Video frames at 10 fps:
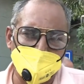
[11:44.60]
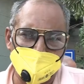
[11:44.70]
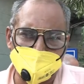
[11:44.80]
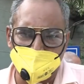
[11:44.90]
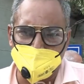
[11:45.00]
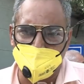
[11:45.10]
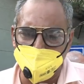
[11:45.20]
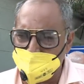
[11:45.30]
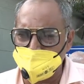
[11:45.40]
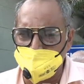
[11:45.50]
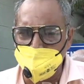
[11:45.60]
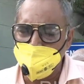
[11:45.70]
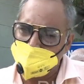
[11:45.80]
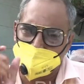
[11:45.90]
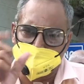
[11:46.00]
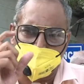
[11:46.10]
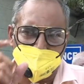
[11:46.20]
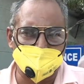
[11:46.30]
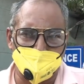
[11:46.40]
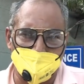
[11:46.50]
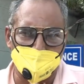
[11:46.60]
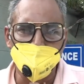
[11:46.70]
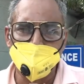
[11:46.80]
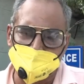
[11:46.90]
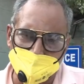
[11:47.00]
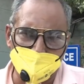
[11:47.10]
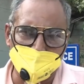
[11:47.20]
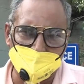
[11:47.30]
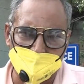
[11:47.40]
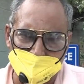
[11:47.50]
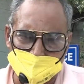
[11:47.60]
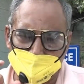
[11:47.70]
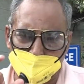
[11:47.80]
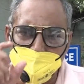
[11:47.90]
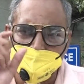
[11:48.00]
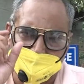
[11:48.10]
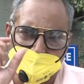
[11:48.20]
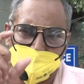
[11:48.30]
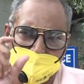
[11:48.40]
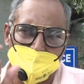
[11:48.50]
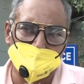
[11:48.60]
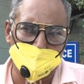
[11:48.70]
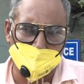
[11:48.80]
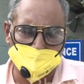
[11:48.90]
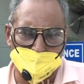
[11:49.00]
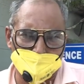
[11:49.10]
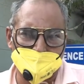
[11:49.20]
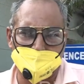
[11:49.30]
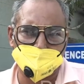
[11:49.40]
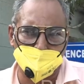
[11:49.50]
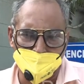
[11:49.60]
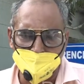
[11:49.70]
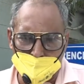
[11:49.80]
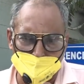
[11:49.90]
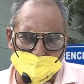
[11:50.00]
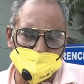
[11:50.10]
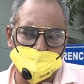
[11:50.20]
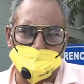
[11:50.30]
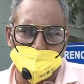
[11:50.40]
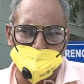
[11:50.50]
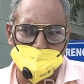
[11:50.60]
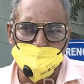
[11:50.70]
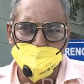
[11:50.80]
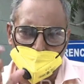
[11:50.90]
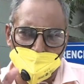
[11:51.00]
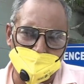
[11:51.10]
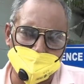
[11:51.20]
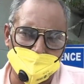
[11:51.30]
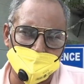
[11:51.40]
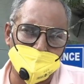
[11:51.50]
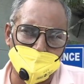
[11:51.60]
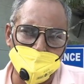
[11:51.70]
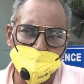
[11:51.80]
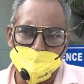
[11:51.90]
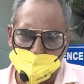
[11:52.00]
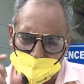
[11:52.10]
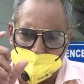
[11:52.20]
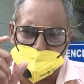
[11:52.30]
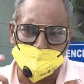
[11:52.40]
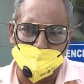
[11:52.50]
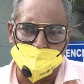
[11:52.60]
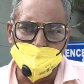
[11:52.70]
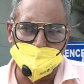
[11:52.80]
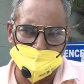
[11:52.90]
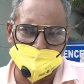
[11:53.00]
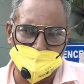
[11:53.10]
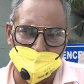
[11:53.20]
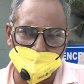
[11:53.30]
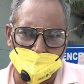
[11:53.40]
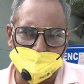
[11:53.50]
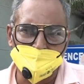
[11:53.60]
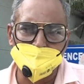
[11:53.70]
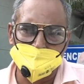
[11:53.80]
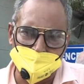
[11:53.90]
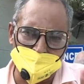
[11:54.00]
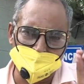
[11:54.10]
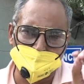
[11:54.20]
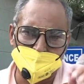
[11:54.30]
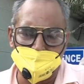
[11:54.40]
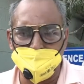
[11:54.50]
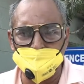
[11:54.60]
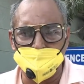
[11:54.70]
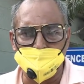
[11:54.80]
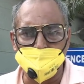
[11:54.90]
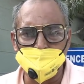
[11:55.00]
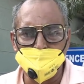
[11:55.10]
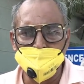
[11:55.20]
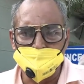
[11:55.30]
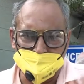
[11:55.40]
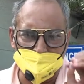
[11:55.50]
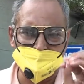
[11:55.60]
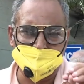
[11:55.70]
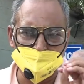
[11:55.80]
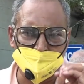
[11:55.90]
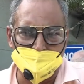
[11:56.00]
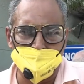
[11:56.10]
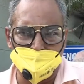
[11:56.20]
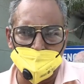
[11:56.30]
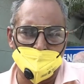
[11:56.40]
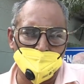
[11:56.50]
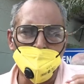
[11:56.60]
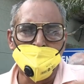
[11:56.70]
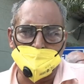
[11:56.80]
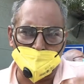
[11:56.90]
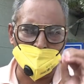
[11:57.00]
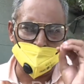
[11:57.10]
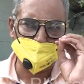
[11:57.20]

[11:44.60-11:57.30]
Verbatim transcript: के अधिकारी नहीं मानते सबसे बड़ा सवाल सीएम के केस हो सीएम के हाथों के सौंपा केस हो और 35 दिन में कोई रिजल्ट ना आए बड़ा सवाल और सबसे बड़ी बात शहर से जुड़ा मामला हो शहर से जुड़ा मामला हो कोरोना